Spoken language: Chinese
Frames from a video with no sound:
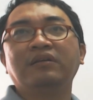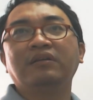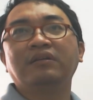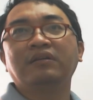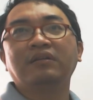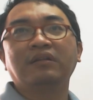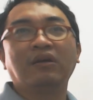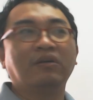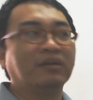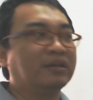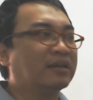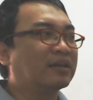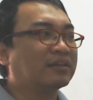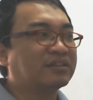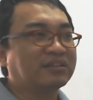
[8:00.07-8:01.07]
哦，你
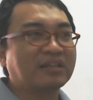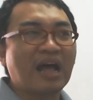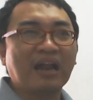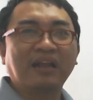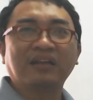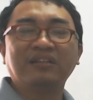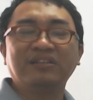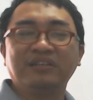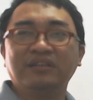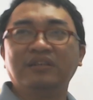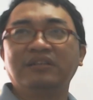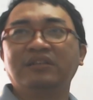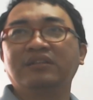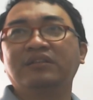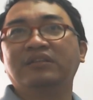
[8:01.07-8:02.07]
那个打那个几个
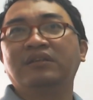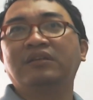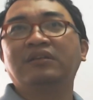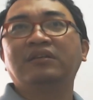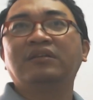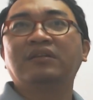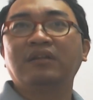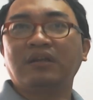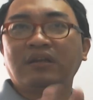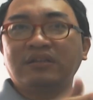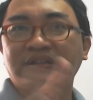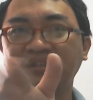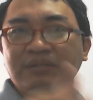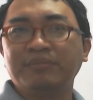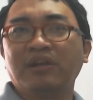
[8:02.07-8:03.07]
字，那个
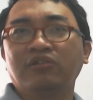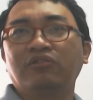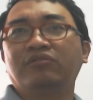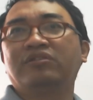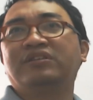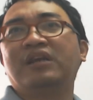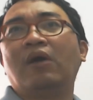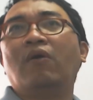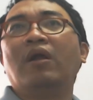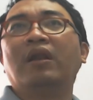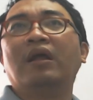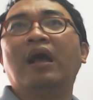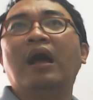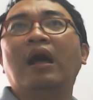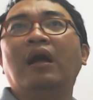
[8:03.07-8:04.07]
几秒钟就讲完了
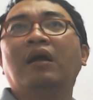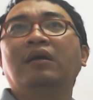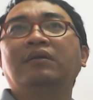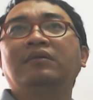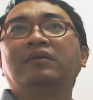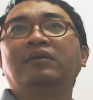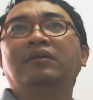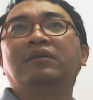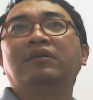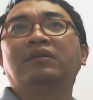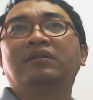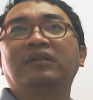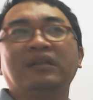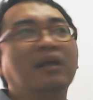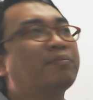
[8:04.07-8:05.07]
啊！
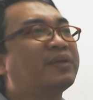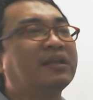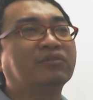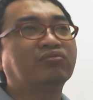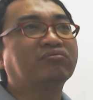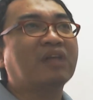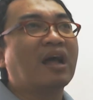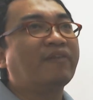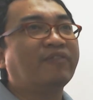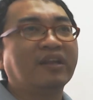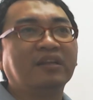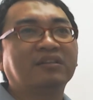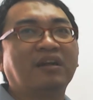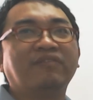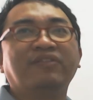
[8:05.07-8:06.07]
你要批出他非
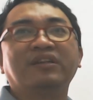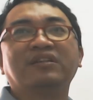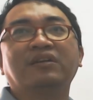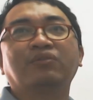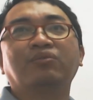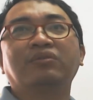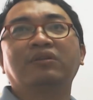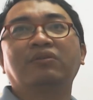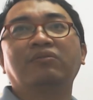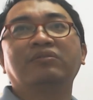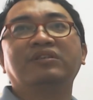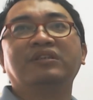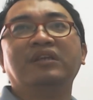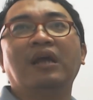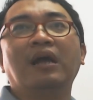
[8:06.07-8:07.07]
常非常多的东
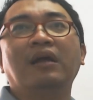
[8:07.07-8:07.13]
西呀！